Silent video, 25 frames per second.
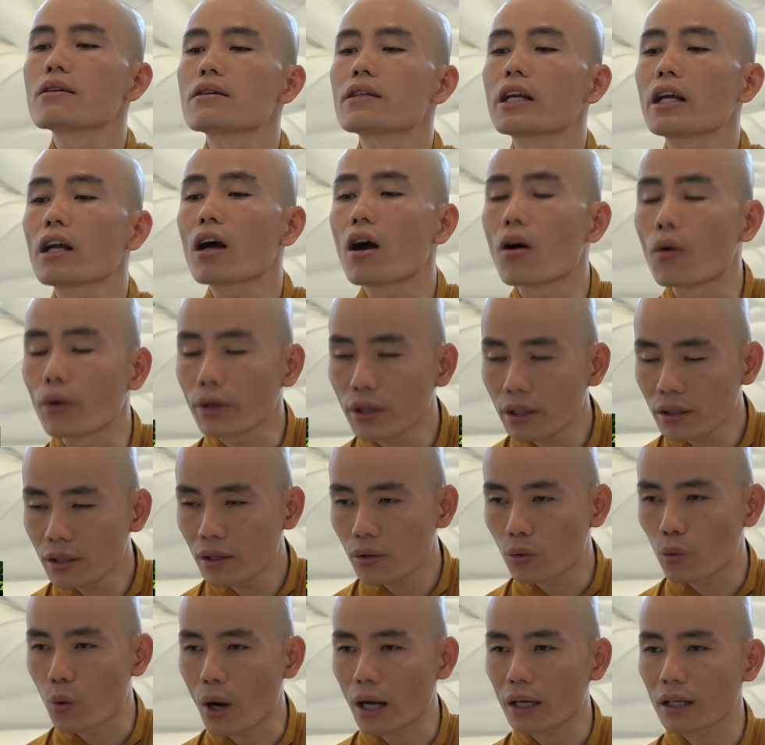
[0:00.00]
trái ổi,
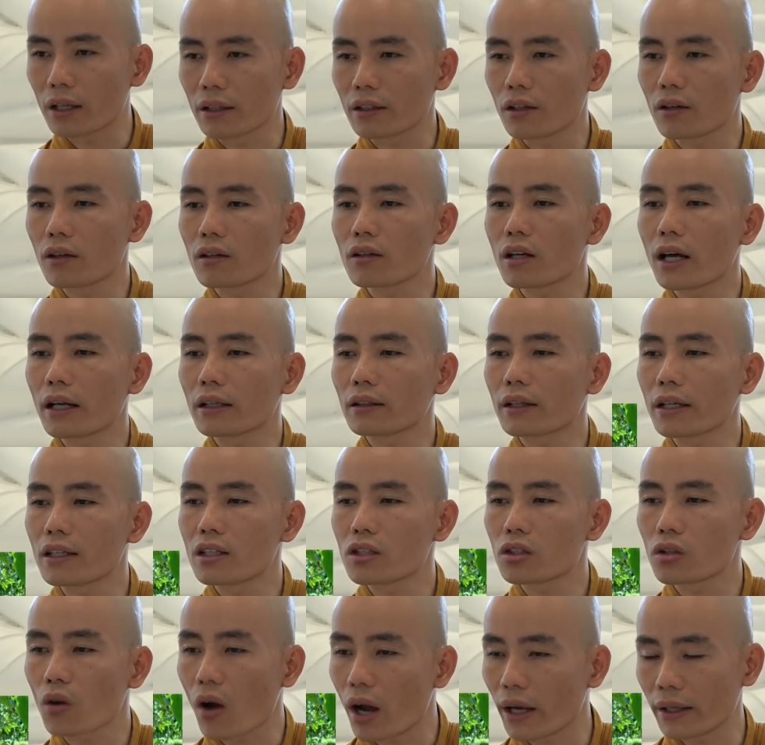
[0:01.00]
hoặc là cho nó ra trái
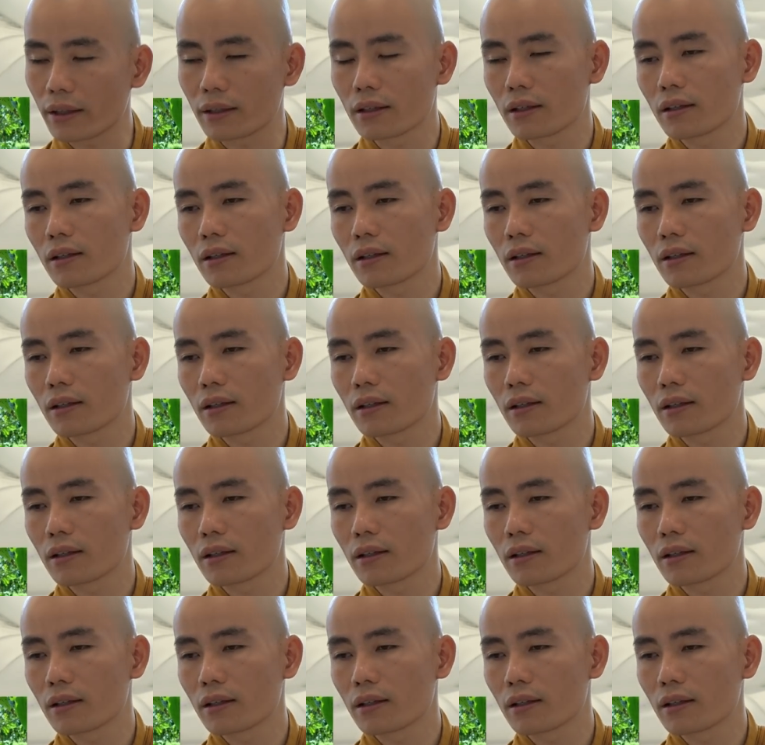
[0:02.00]
xoài,